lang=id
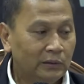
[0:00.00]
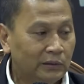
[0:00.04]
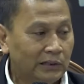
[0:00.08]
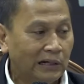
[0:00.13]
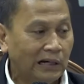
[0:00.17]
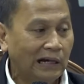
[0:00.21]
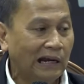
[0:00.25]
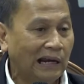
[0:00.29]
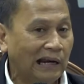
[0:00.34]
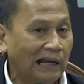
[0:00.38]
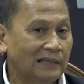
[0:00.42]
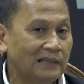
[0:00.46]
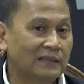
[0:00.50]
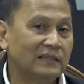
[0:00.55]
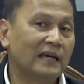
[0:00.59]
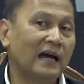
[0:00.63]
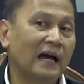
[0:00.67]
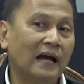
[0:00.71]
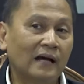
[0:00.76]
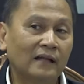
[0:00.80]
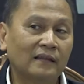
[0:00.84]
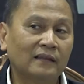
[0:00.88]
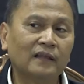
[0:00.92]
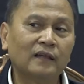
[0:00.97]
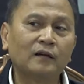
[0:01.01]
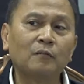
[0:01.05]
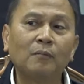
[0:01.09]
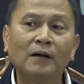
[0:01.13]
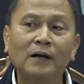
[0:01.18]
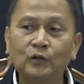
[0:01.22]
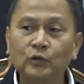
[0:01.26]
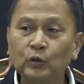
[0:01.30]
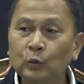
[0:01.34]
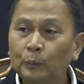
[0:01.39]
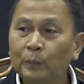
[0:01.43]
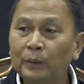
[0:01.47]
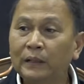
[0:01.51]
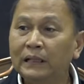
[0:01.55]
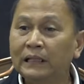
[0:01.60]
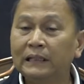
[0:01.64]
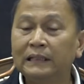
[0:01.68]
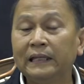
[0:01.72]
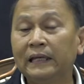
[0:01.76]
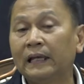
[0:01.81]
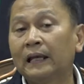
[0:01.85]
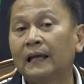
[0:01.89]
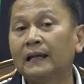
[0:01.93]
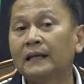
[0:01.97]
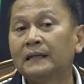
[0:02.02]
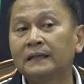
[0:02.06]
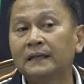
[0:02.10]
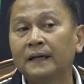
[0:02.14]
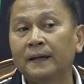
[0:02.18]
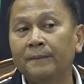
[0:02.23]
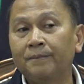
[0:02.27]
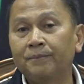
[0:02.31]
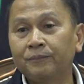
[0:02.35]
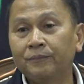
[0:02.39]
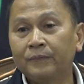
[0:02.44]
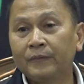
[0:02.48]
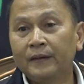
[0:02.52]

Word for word: keranjang termasuk pendetailannya